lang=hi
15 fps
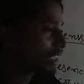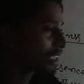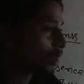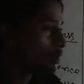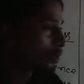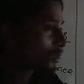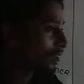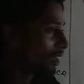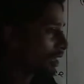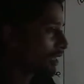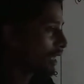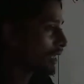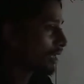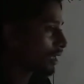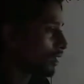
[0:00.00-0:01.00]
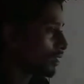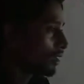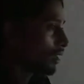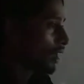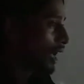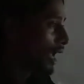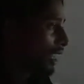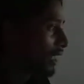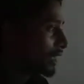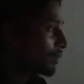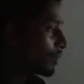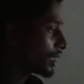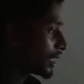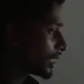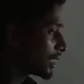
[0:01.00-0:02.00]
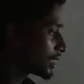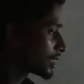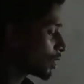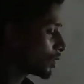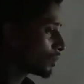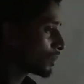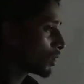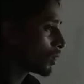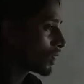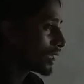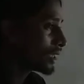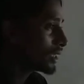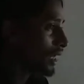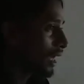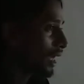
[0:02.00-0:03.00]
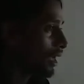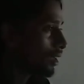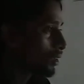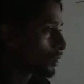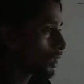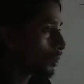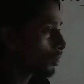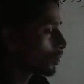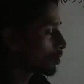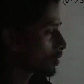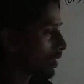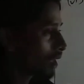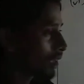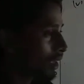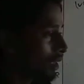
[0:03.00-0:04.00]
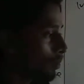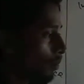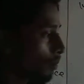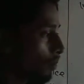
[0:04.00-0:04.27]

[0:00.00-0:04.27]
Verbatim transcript: साउंड सुना दे दिया ना और यदि मेटालिक साउंड मान लो नहीं दिया है तो वो दूसरे कैटेगरी